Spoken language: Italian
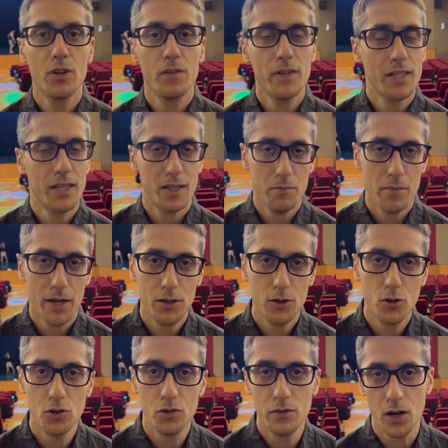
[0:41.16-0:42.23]
vista
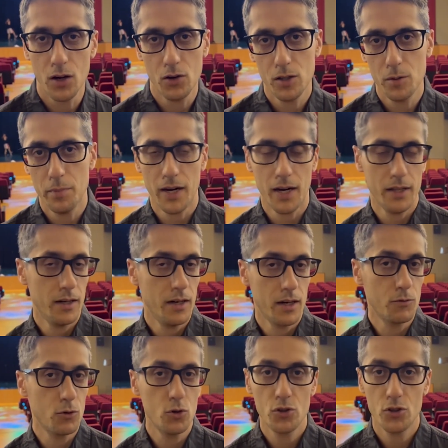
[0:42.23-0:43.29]
tematico, Overload parla della
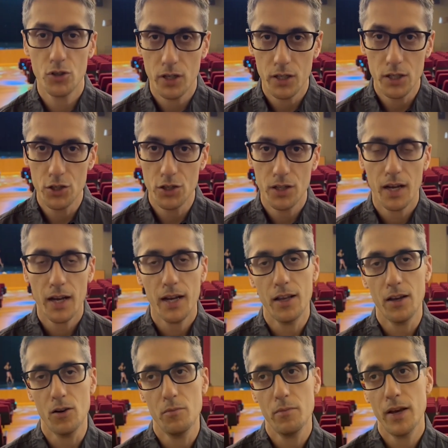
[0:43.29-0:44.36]
rivoluzione
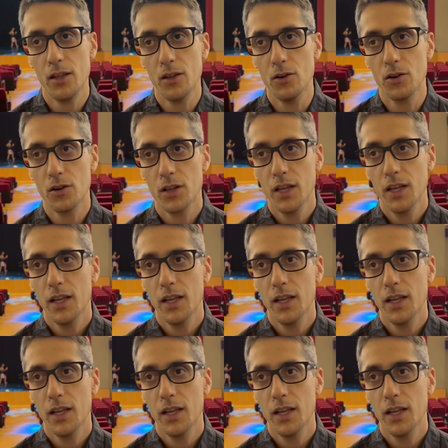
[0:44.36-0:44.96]
digitale, o meglio